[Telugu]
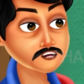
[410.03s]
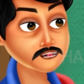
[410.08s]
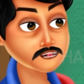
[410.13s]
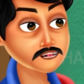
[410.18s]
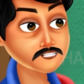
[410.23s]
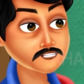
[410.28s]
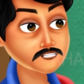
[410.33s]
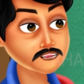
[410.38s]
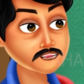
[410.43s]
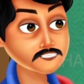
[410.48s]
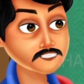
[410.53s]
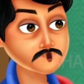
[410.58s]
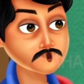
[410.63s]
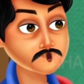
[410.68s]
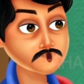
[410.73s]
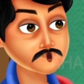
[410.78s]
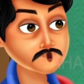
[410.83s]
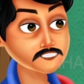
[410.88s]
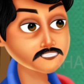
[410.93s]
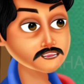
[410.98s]

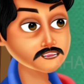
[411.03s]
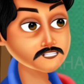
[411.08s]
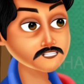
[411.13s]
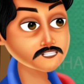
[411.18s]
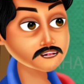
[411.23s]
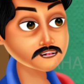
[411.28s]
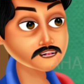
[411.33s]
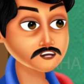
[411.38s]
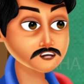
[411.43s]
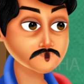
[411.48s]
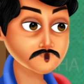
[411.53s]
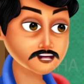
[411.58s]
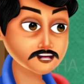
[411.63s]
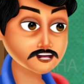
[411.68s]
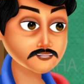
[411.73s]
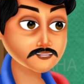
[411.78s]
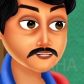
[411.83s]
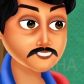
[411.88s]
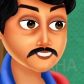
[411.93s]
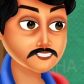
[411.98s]
ఇన్నాళ్లలో మీరు
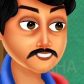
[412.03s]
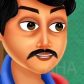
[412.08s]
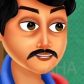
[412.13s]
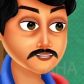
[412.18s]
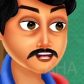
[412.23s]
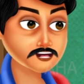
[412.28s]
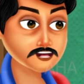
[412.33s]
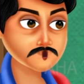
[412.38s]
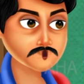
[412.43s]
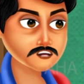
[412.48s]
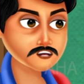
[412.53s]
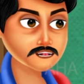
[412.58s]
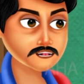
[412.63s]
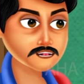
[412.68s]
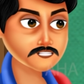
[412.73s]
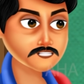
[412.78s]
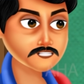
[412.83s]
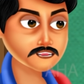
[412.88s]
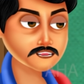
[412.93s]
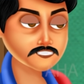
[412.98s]
చేసిన పని ఇదొక్కటే